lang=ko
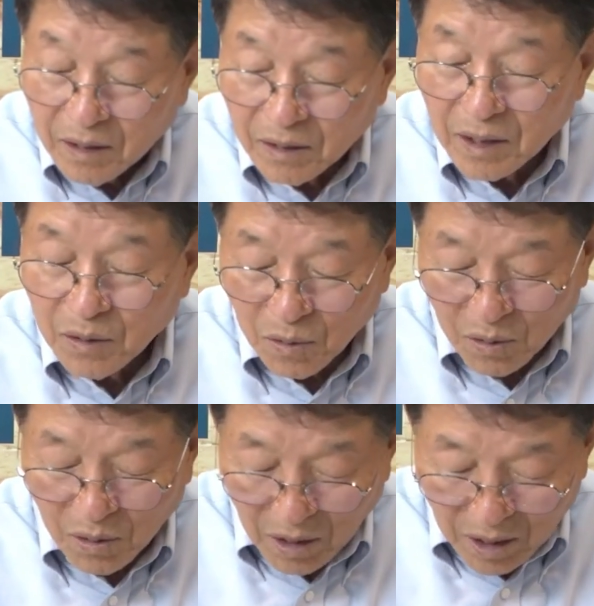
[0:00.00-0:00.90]
거기에
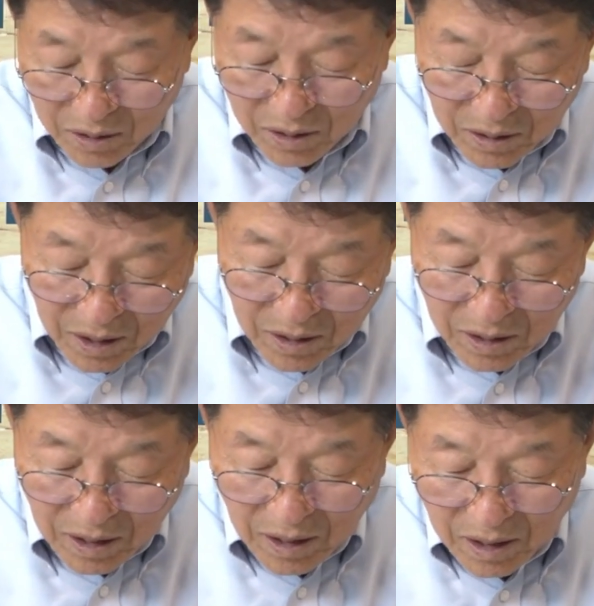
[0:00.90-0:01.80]
또 어떤
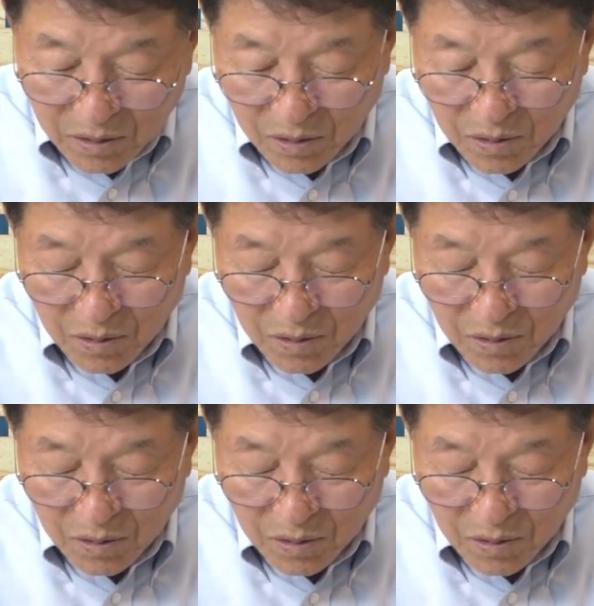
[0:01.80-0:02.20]
때는 저